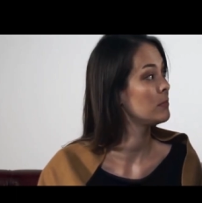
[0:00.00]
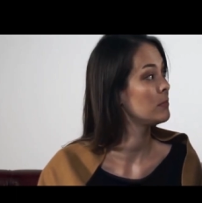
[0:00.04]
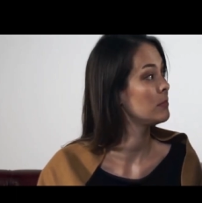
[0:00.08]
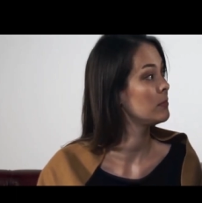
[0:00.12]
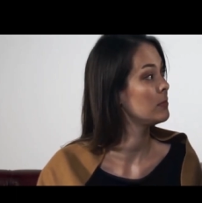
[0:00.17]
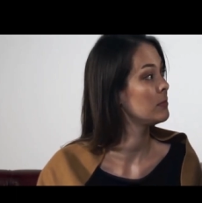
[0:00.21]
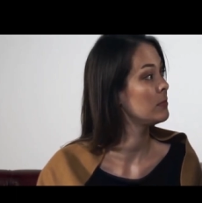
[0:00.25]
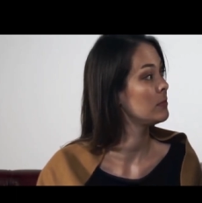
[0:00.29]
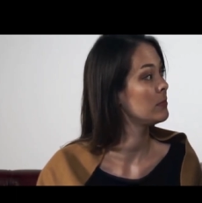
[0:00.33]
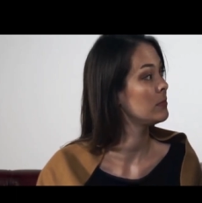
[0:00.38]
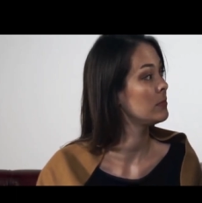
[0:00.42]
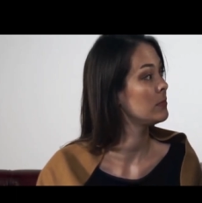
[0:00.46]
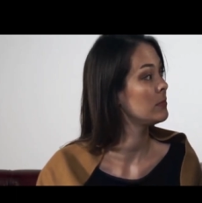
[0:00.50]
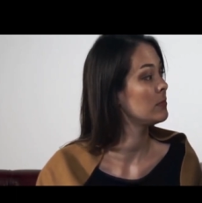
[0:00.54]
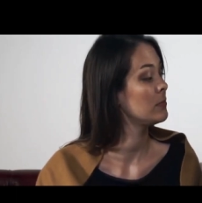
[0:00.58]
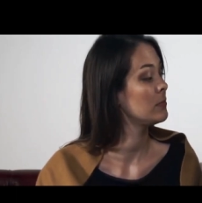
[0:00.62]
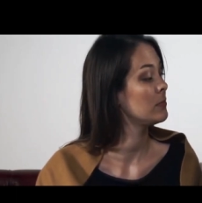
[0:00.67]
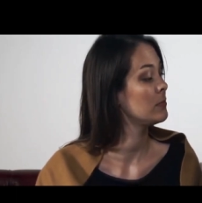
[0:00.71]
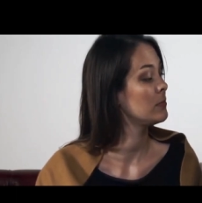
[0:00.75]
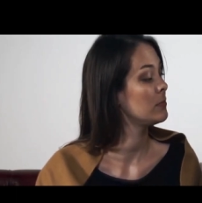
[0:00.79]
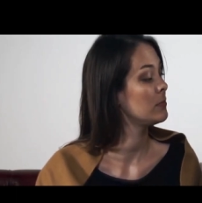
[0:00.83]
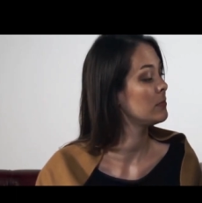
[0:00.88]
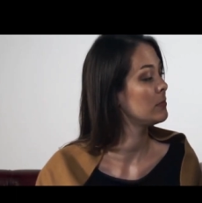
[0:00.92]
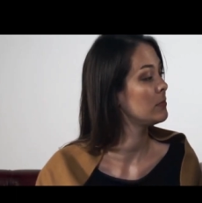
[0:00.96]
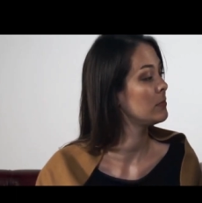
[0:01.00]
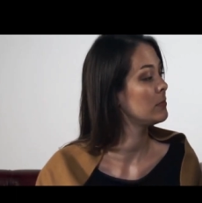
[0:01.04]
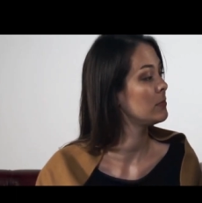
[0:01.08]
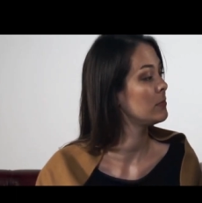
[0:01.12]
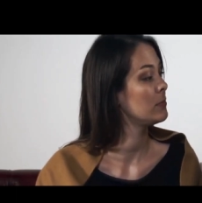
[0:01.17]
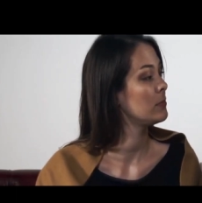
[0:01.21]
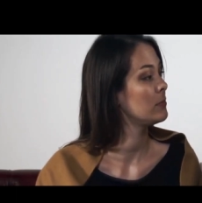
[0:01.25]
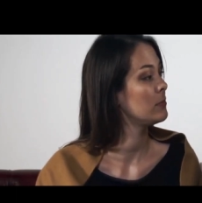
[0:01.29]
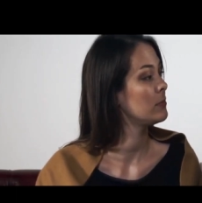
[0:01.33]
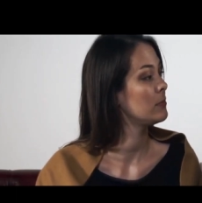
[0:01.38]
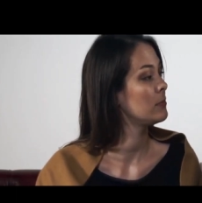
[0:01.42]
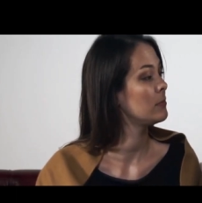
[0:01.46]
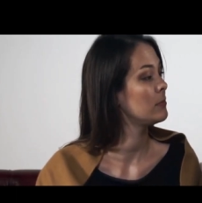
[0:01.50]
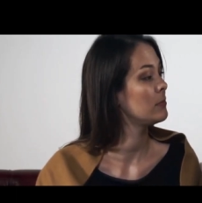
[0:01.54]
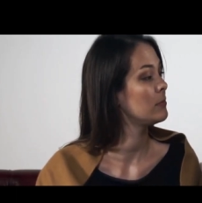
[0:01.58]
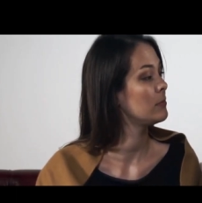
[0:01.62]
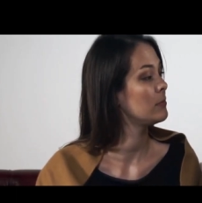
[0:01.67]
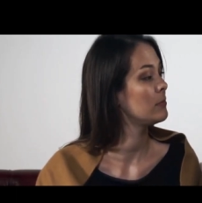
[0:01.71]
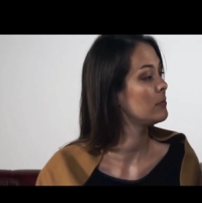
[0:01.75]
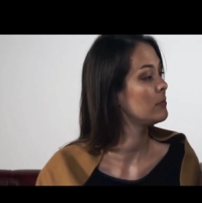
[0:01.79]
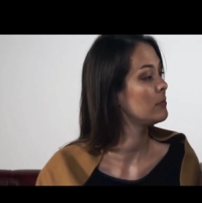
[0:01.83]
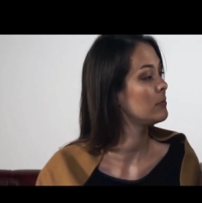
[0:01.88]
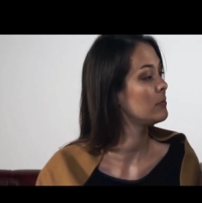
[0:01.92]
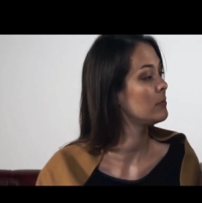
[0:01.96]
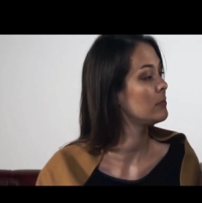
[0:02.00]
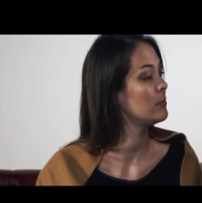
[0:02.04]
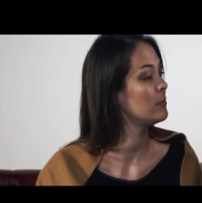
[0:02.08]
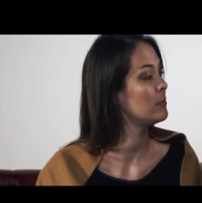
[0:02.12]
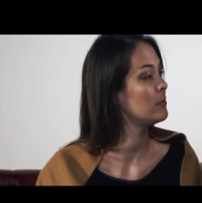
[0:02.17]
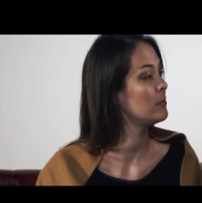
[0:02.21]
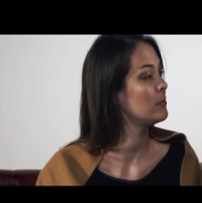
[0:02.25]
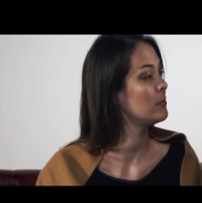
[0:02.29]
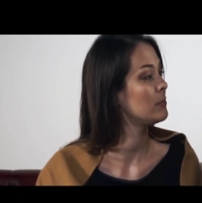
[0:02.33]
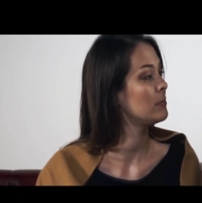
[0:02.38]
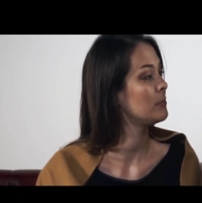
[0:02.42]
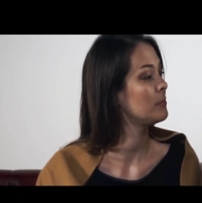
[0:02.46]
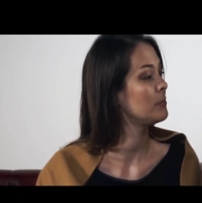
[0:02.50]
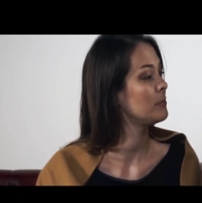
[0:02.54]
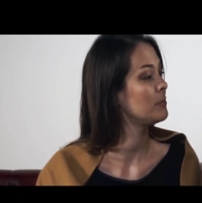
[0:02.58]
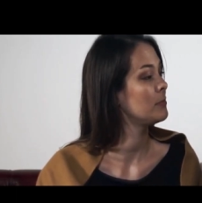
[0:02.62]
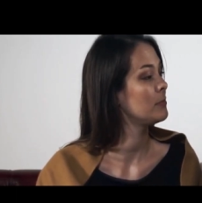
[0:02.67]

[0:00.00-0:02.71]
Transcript: я, в общем-то, тоже», – смеется он.